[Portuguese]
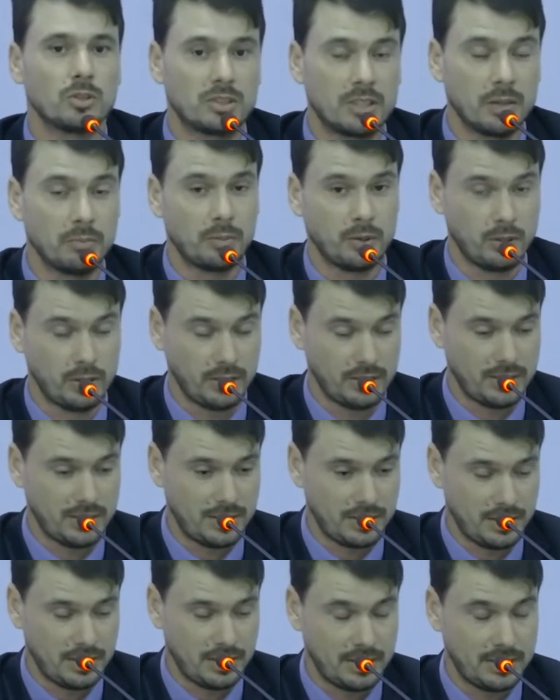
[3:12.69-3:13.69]
Eu sempre
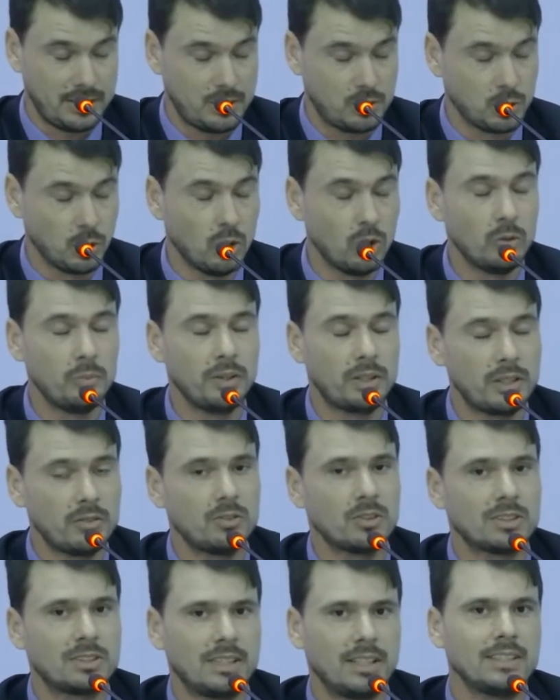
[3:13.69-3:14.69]
soube que
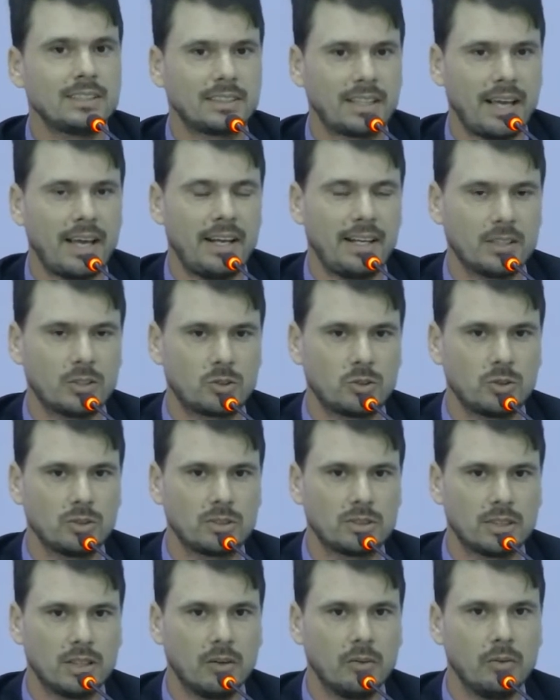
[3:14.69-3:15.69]
vocês querem a
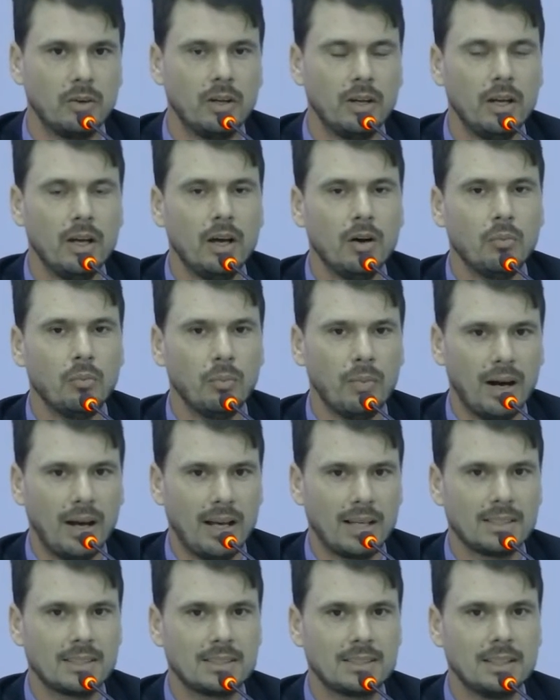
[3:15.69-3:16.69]
solução,
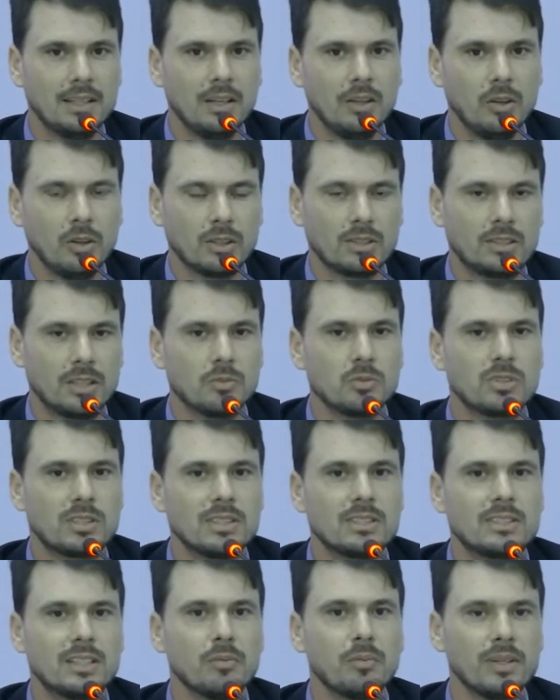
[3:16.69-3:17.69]
mas nós temos
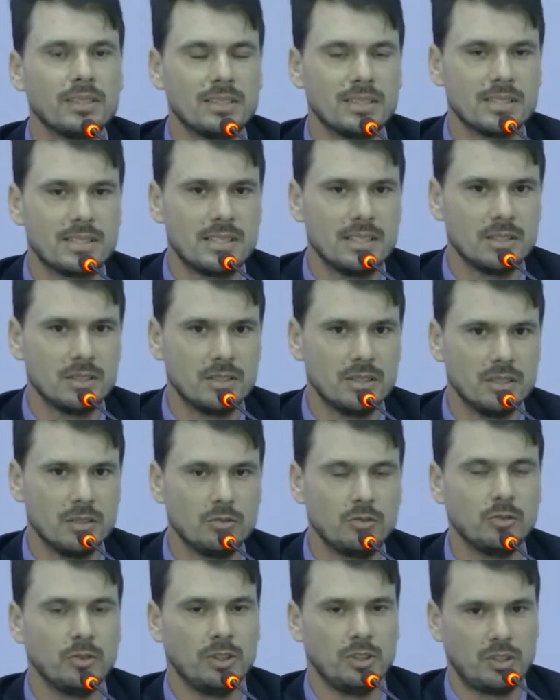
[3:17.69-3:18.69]
que ser mais
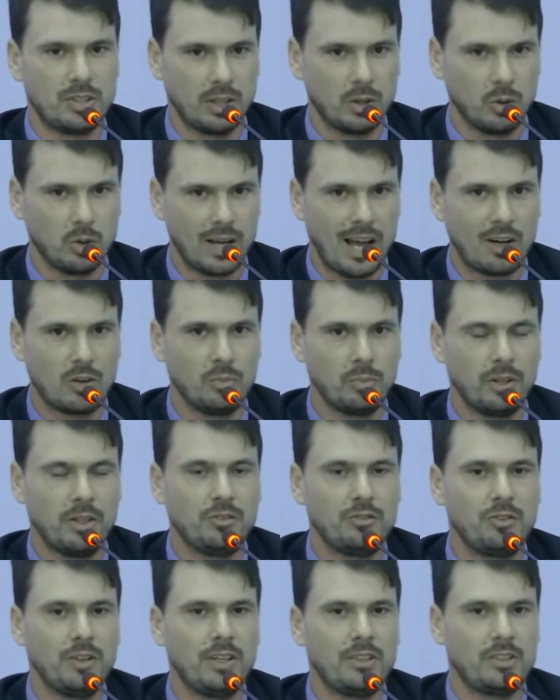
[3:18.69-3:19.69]
incisivo em dialogar com o
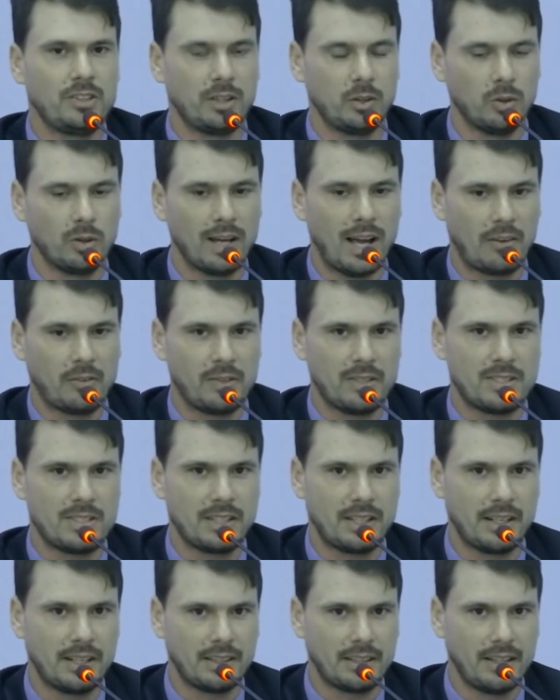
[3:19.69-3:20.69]
prefeito, dialogar com esse
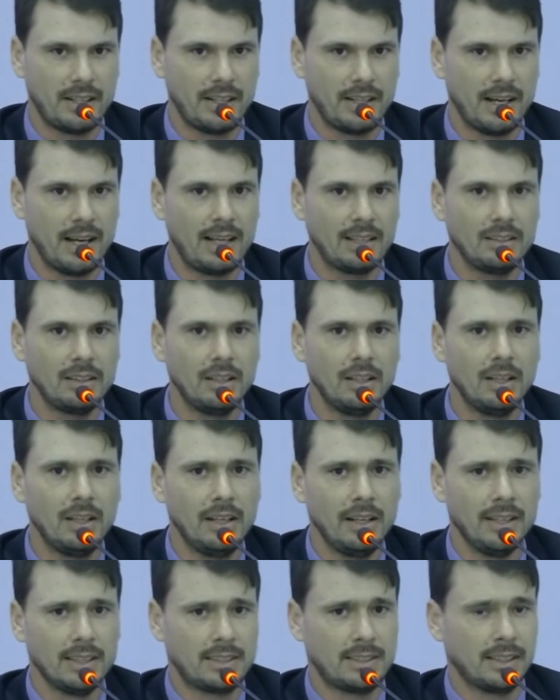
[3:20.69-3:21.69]
secretariado,
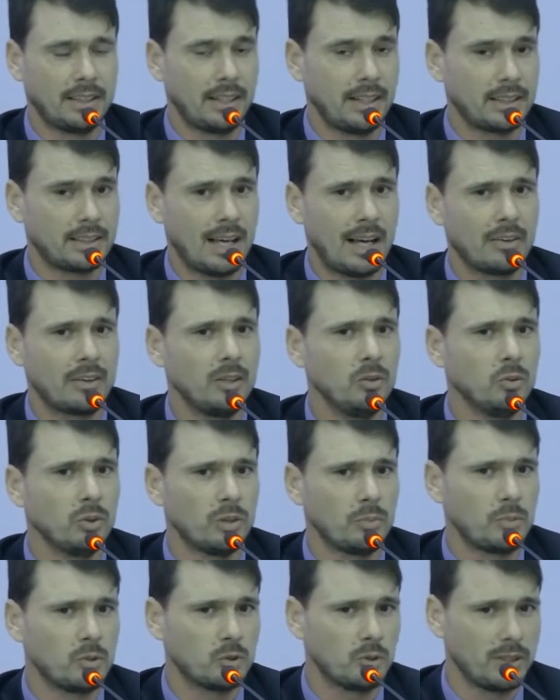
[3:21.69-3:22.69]
esse secretário que
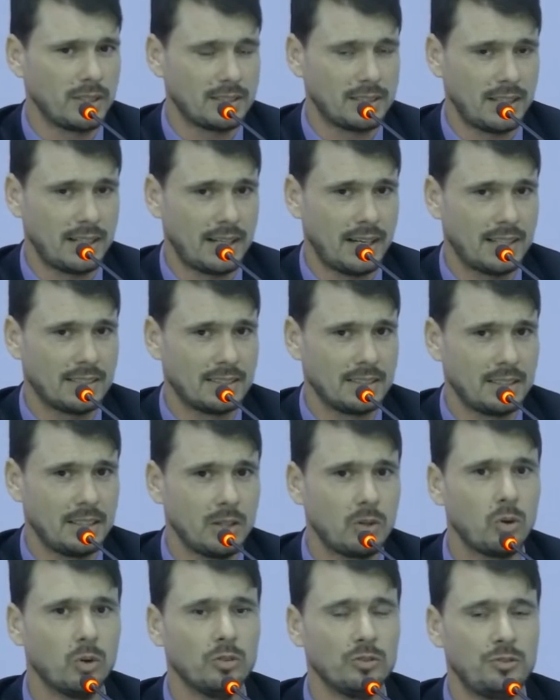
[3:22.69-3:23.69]
nunca pisou nessa casa
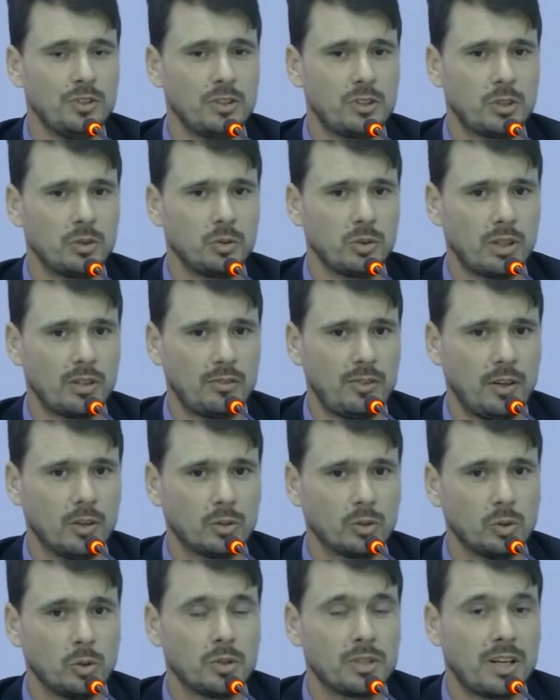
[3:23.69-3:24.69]
aqui, convite que nunca
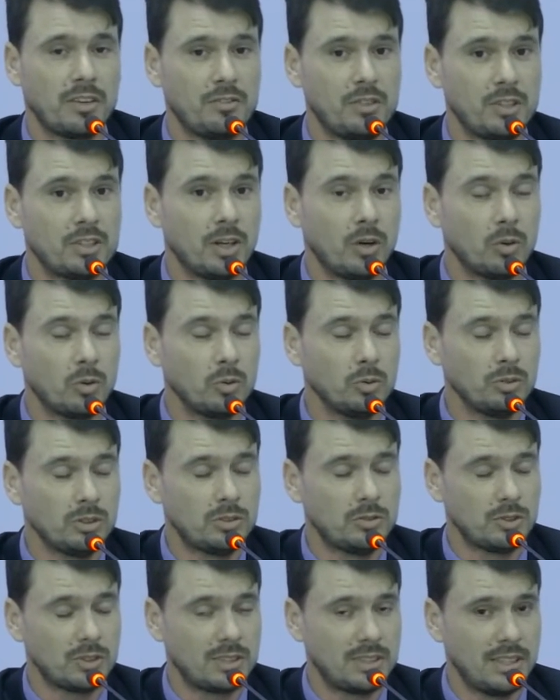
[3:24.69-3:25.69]
faltou, já vi de algum
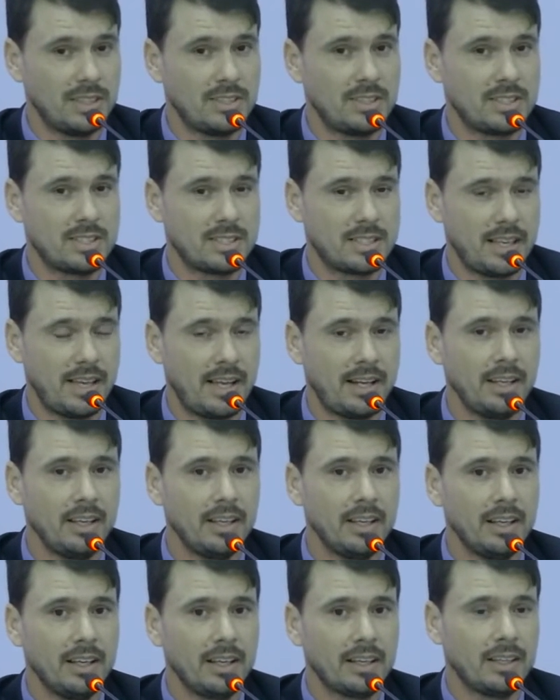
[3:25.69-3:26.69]
de vocês disserem
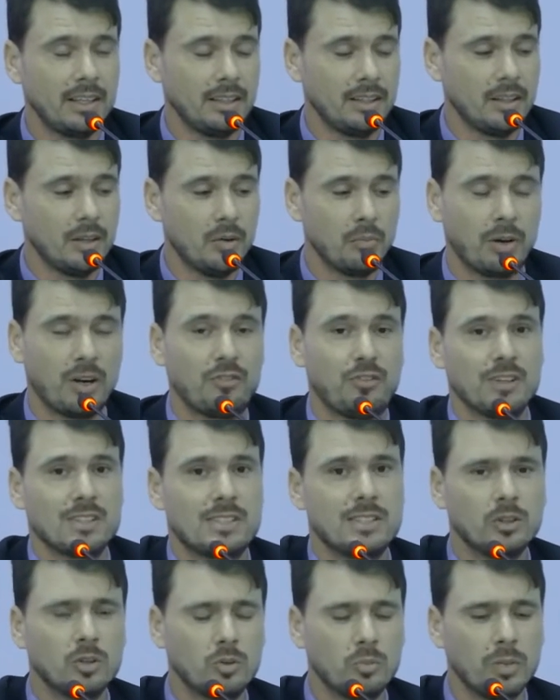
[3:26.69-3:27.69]
que para
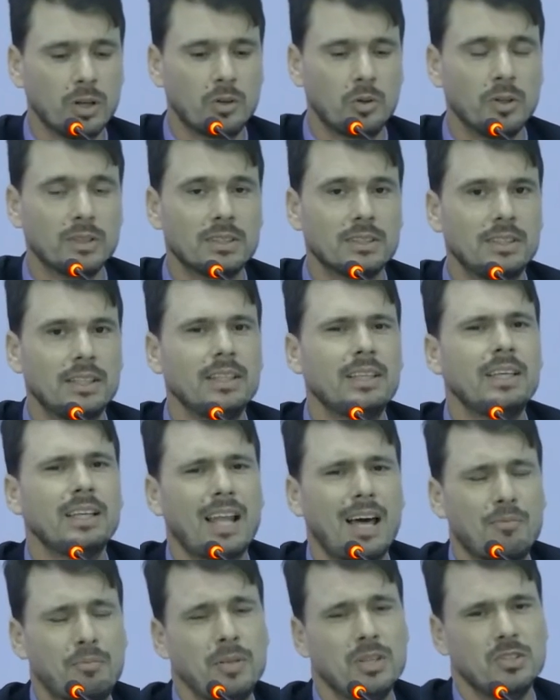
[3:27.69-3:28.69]
fazer alguma coisa tem que ir
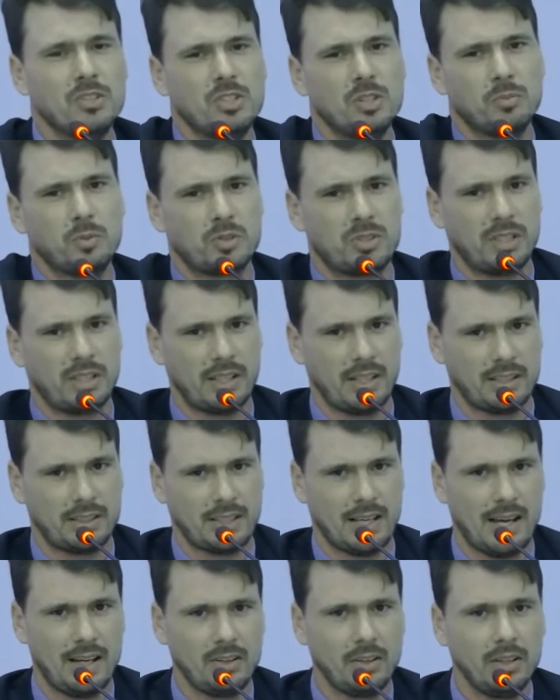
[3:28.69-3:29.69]
lá pedir para o
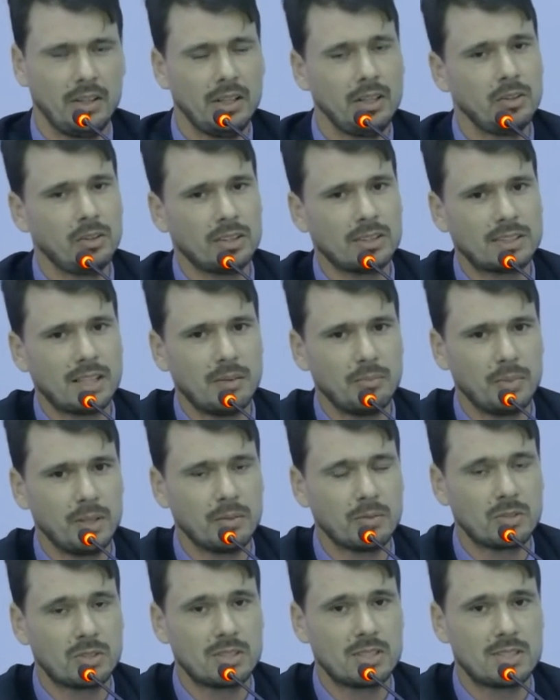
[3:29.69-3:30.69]
secretário, e nós
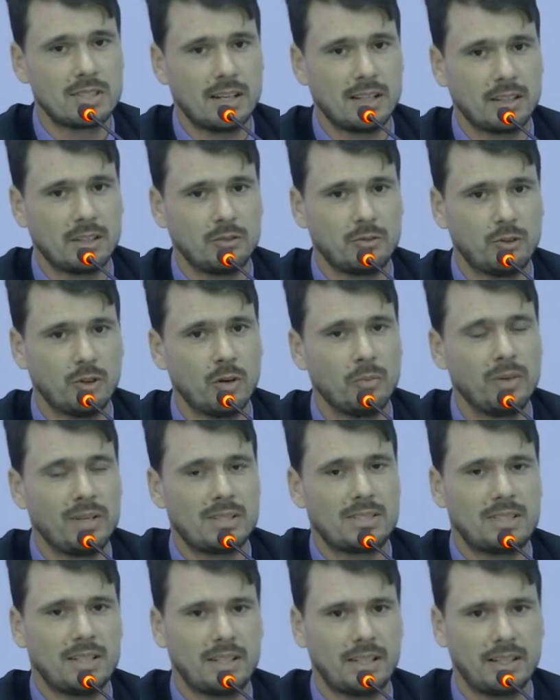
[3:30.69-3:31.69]
sabemos que de certa forma
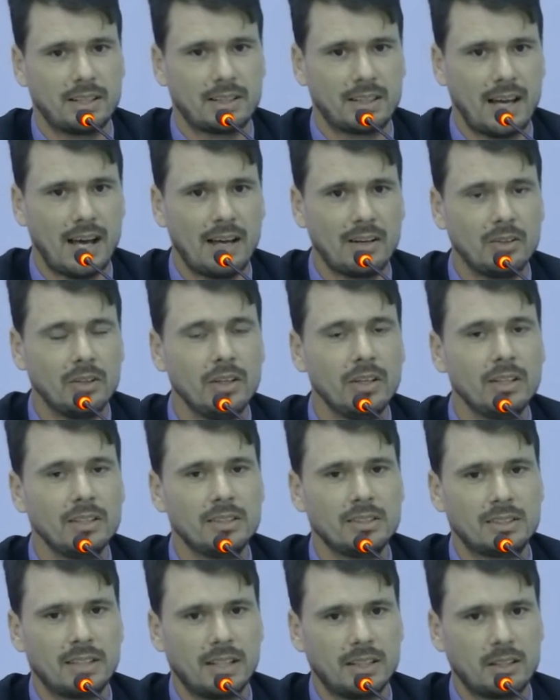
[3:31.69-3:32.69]
esse secretário,
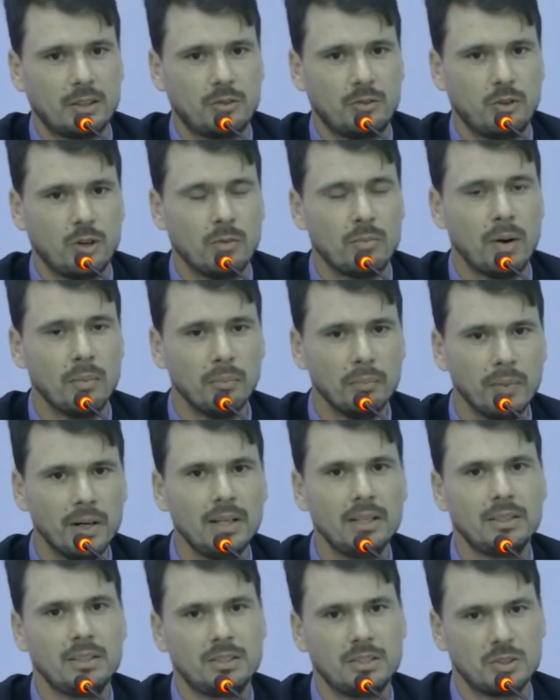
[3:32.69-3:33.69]
de certa forma,
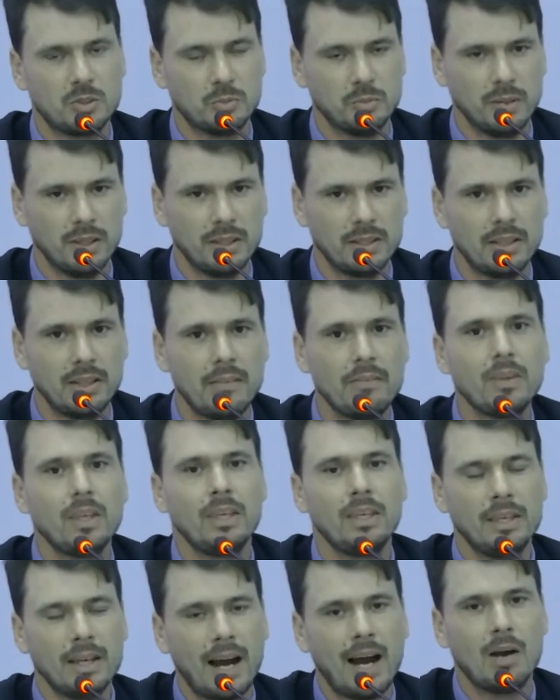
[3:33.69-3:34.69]
manda e desmanda
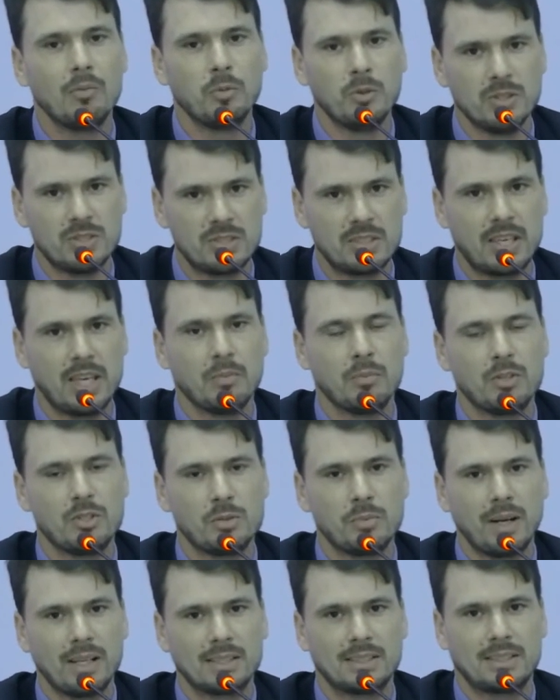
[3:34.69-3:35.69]
e arma o esquema
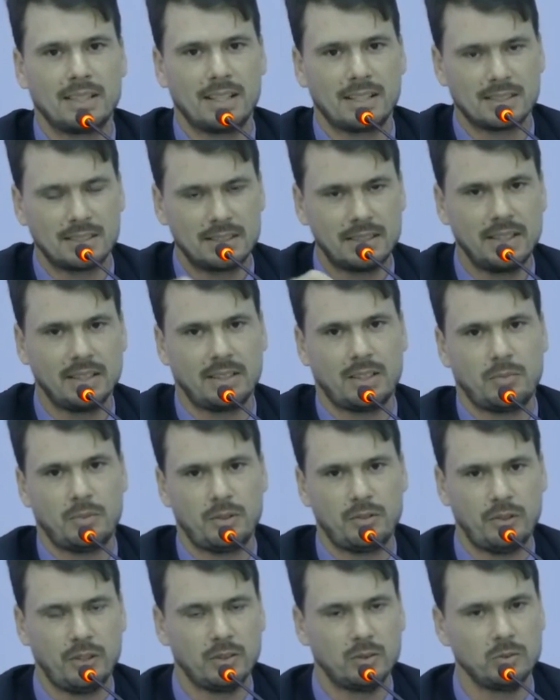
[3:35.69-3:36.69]
de mazelas dentro da
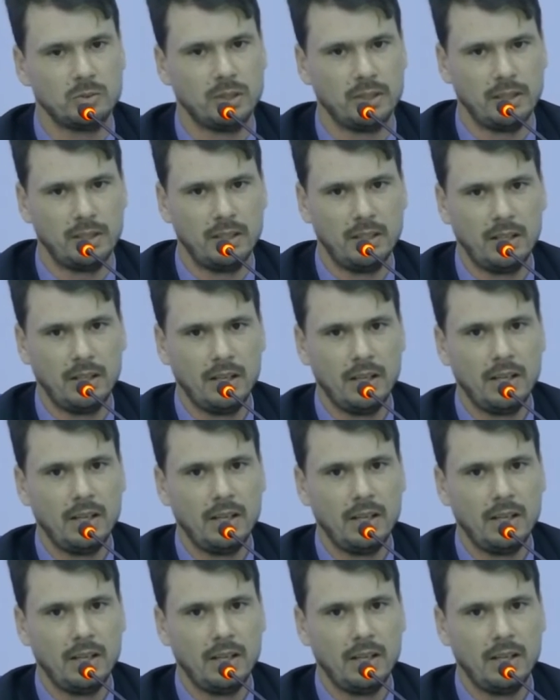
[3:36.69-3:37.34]
prefeitura.